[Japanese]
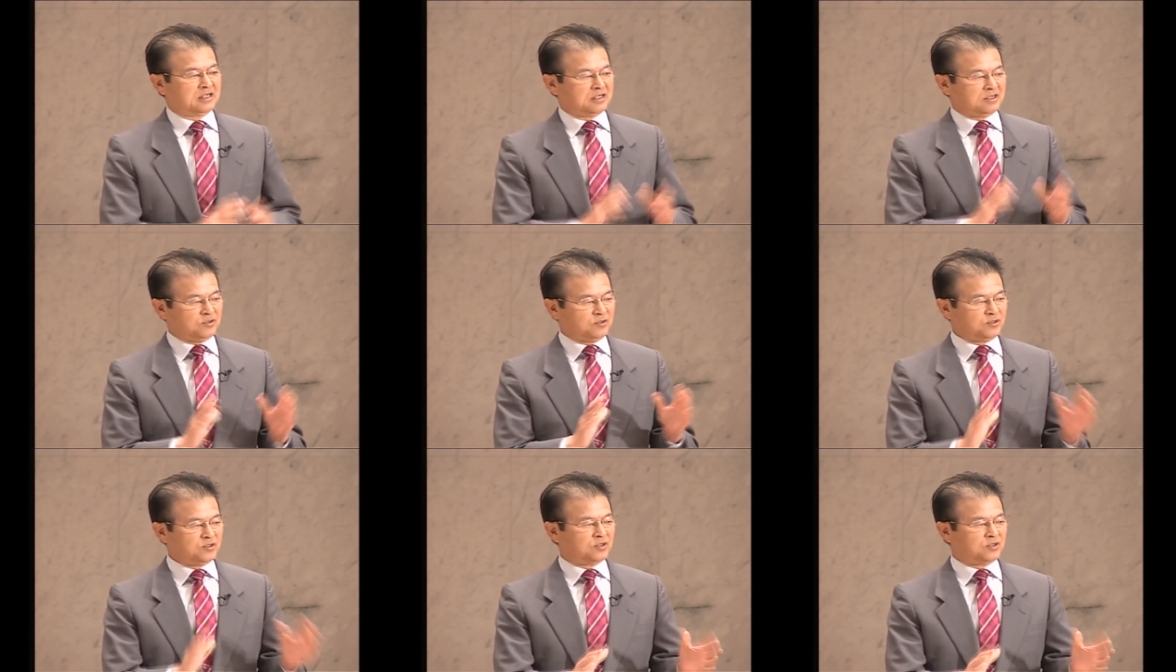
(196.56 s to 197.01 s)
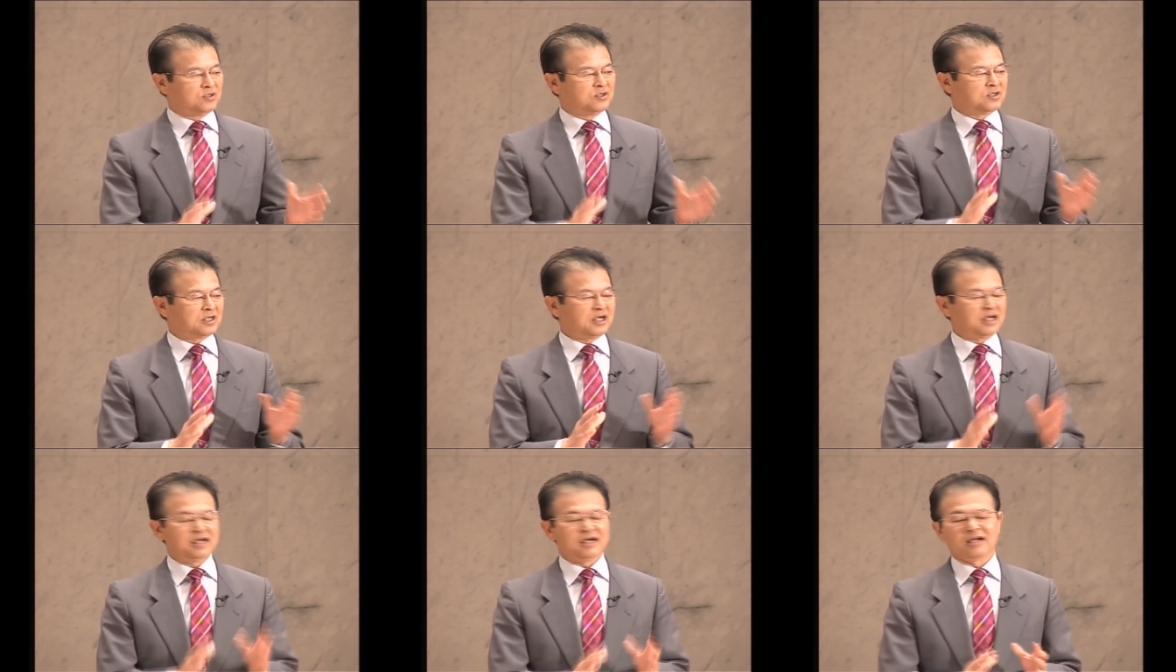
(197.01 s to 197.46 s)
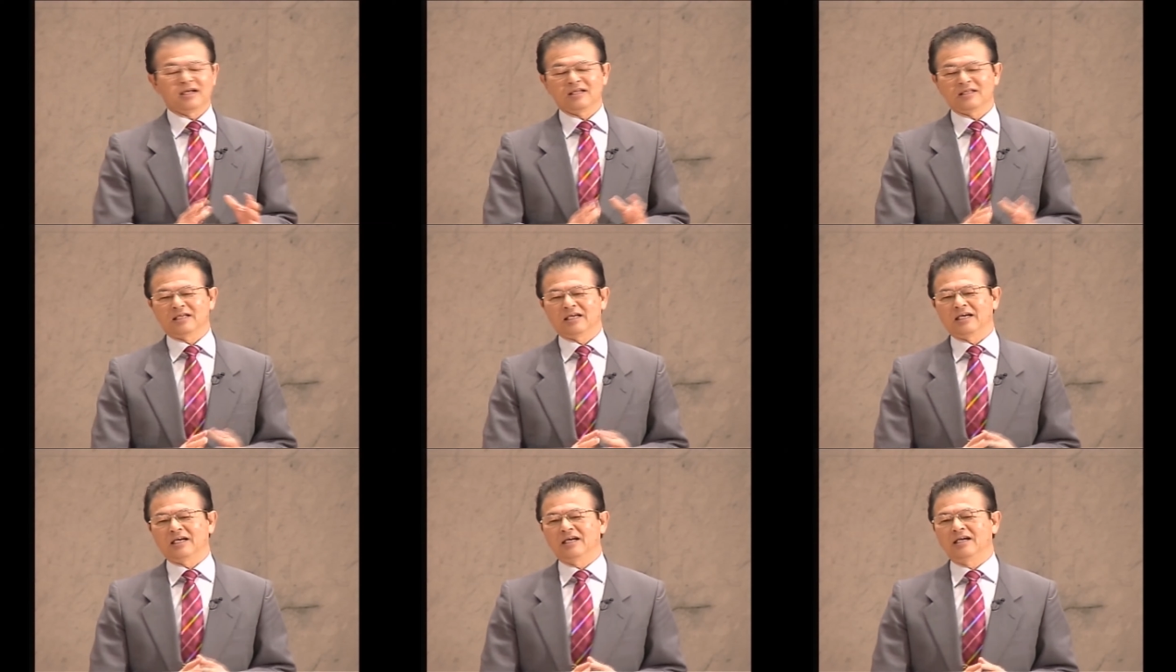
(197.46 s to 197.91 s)
この書かれ
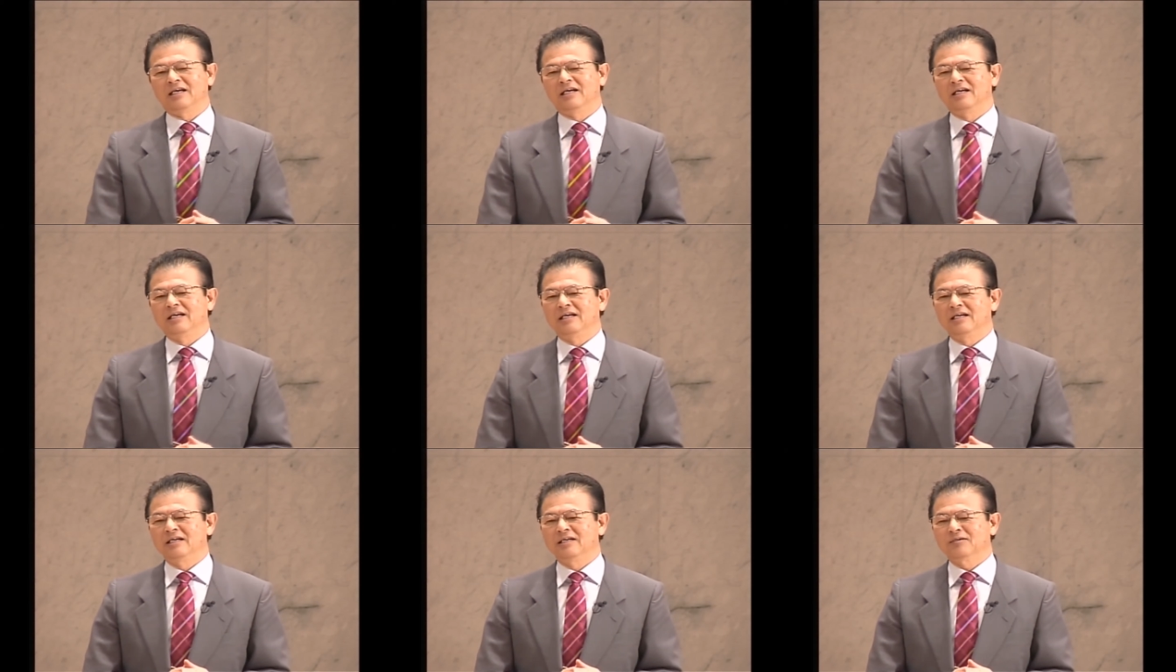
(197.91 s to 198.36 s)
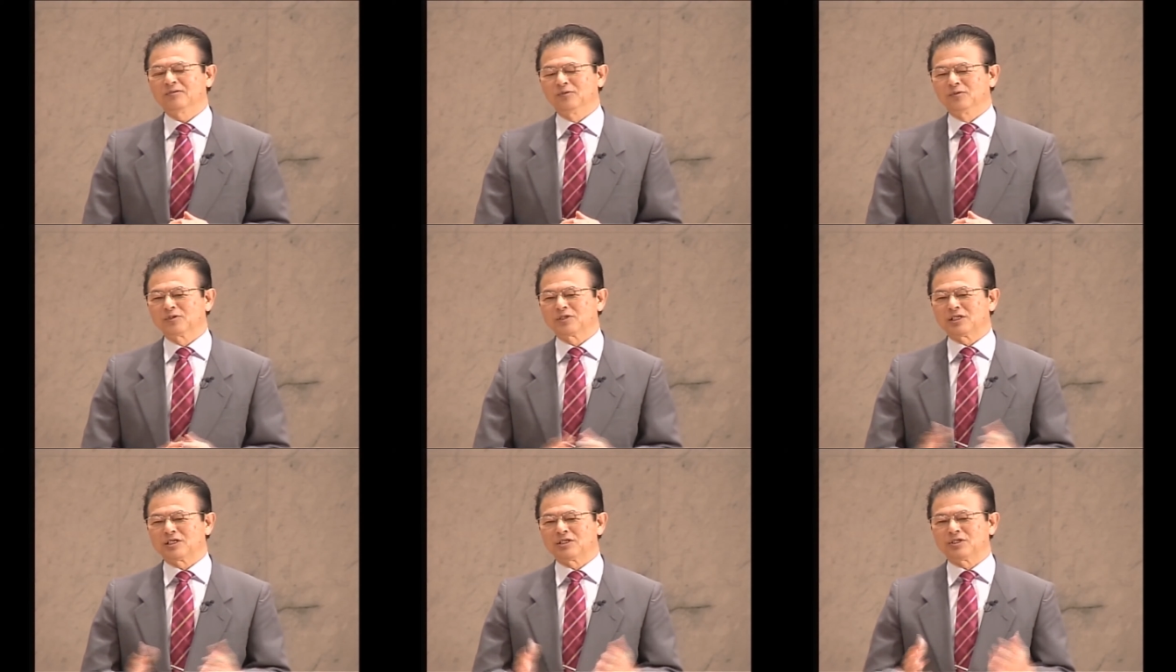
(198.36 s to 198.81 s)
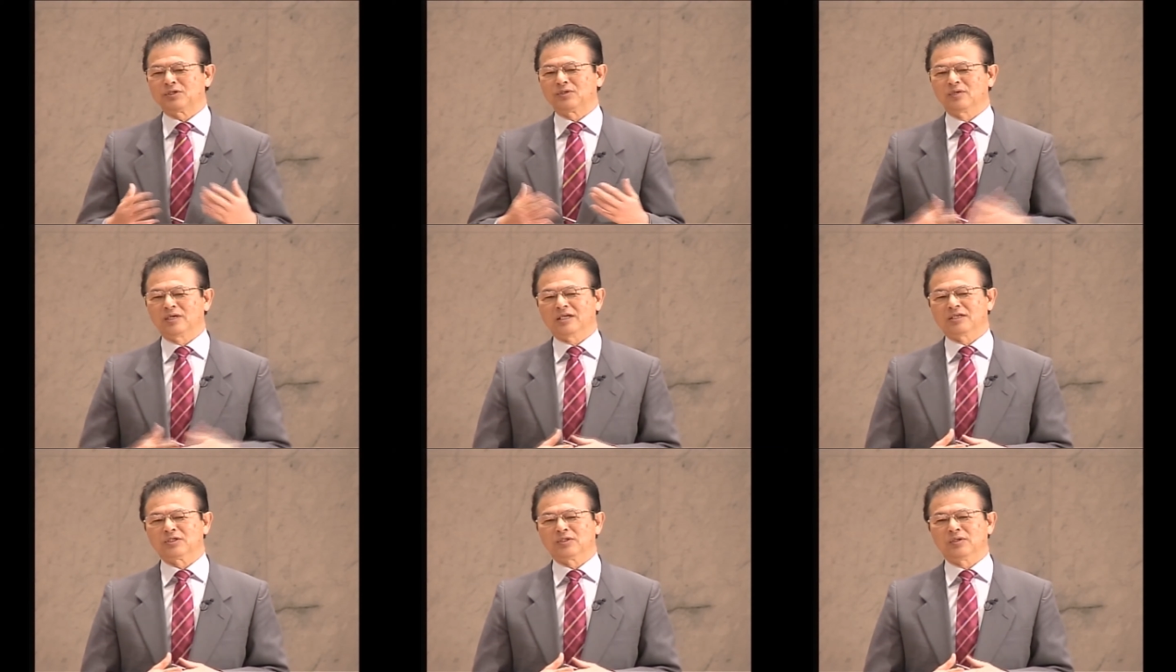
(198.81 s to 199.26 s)
たこの聖書の
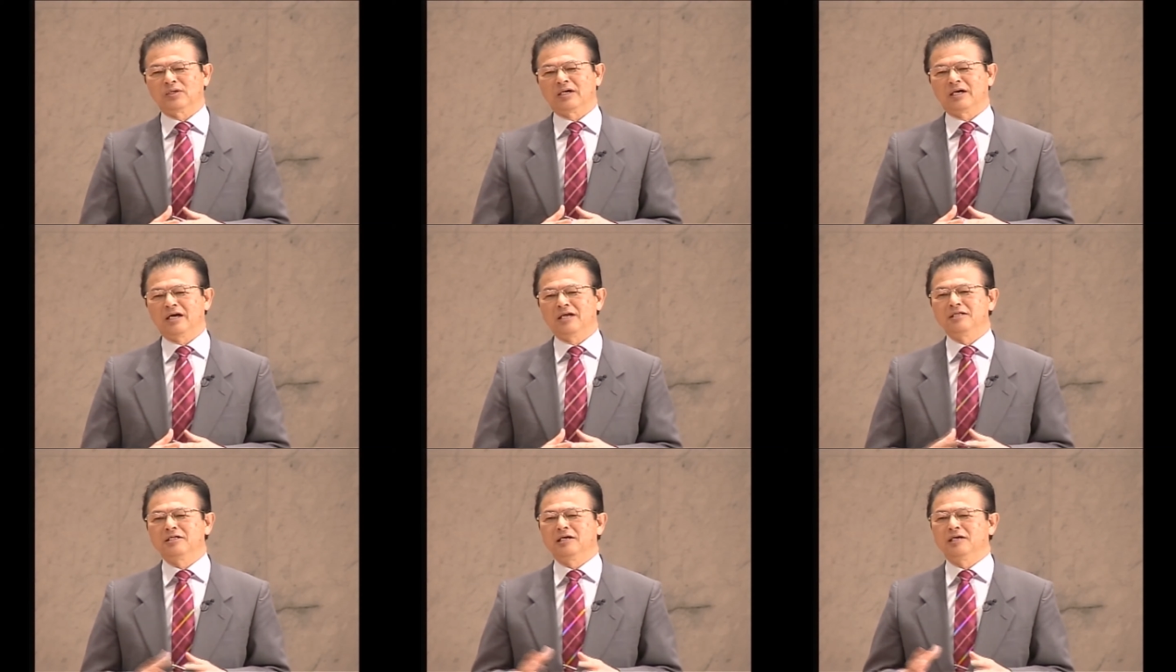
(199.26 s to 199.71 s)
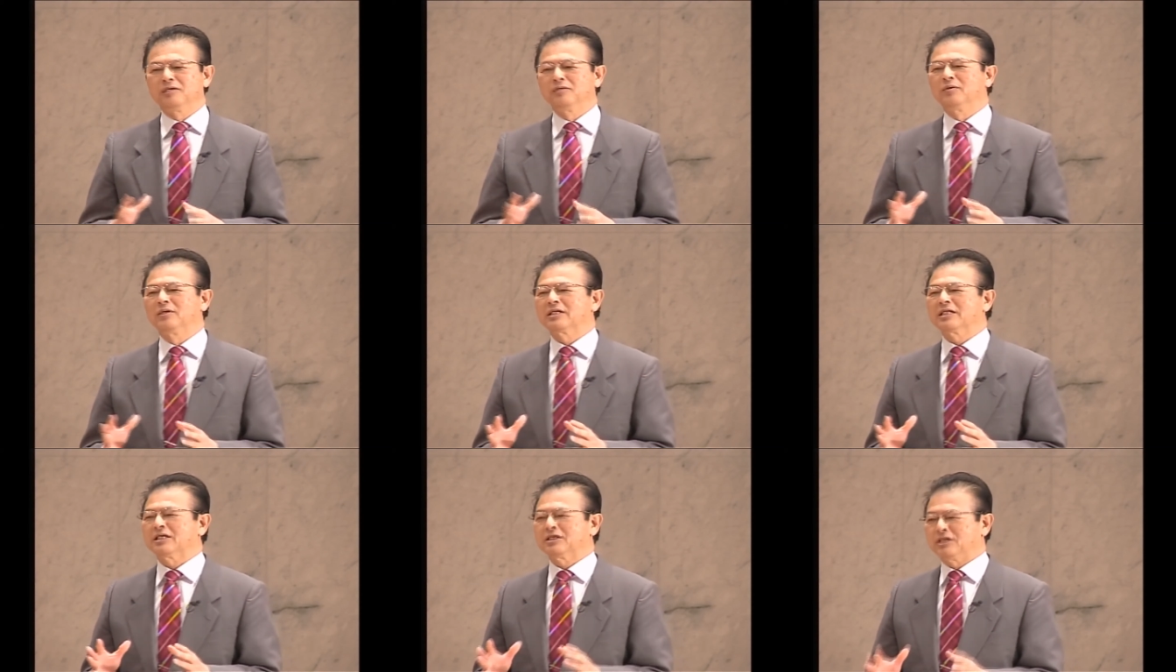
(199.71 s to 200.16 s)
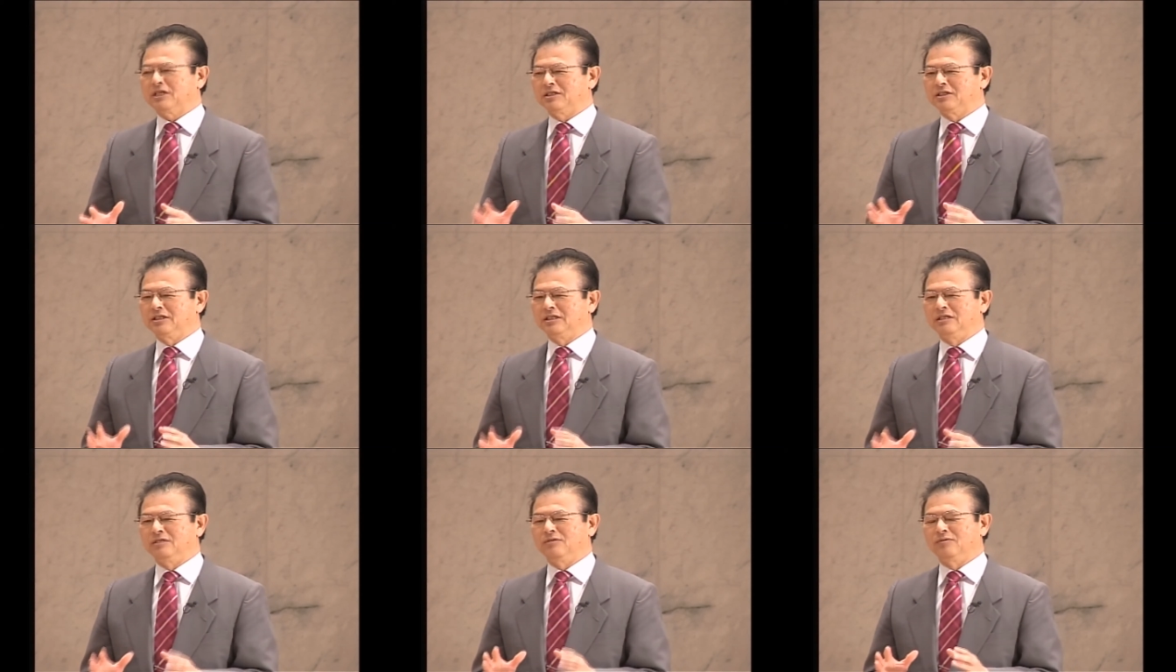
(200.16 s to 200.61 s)
箇所が現代の私た
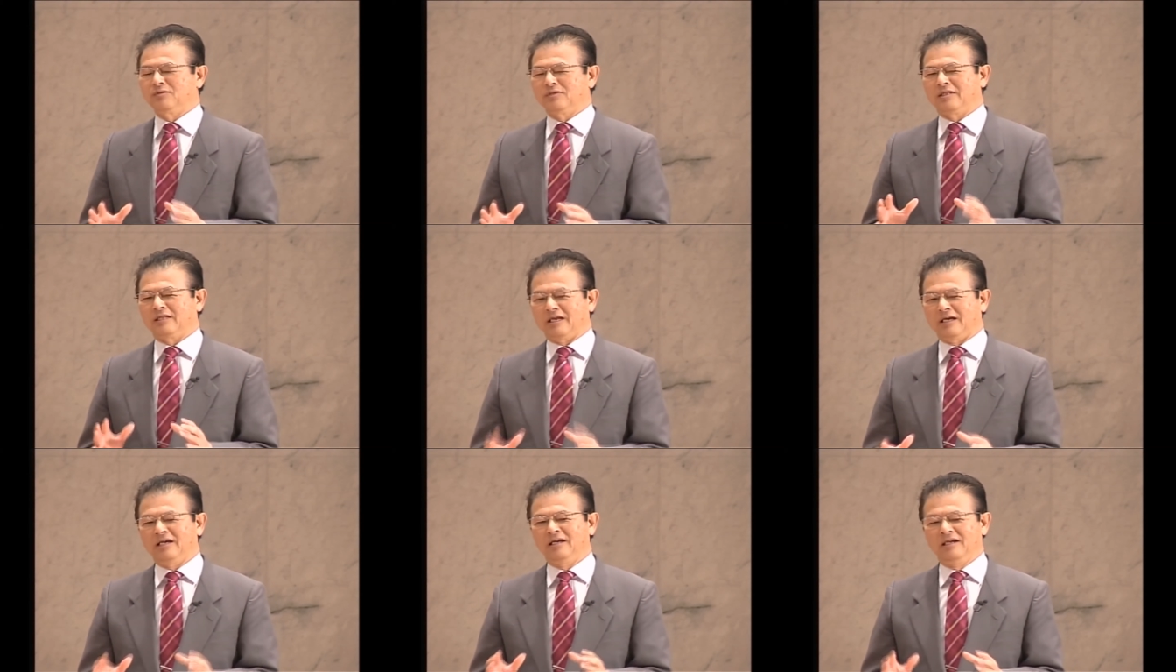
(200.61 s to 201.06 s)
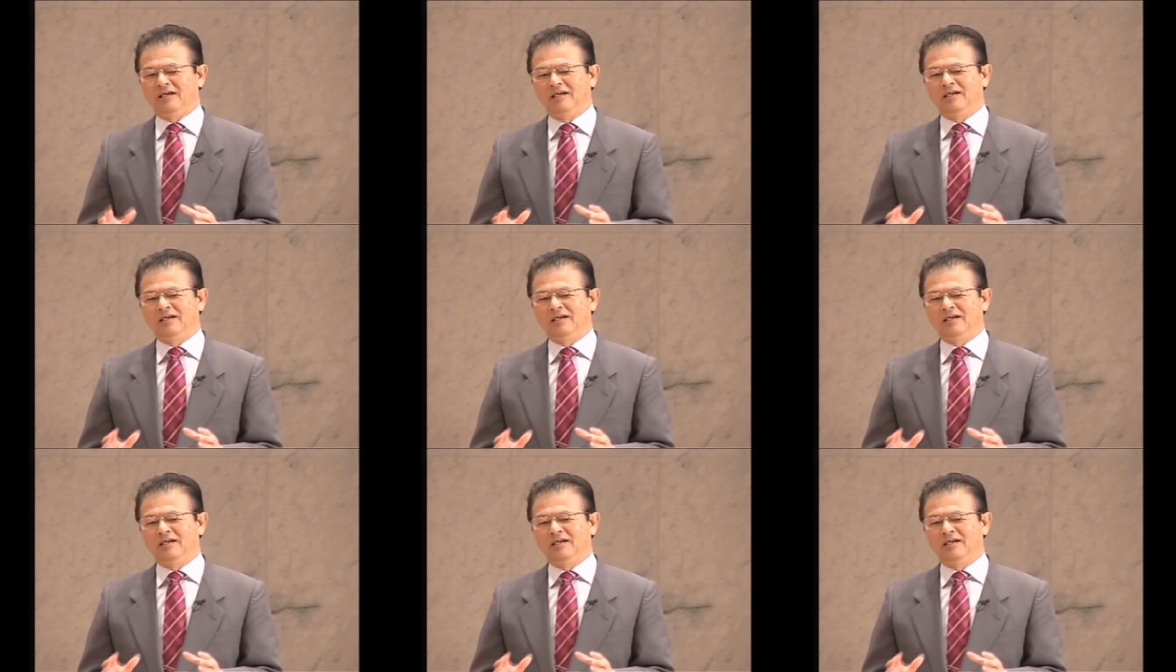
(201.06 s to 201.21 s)
ちにとって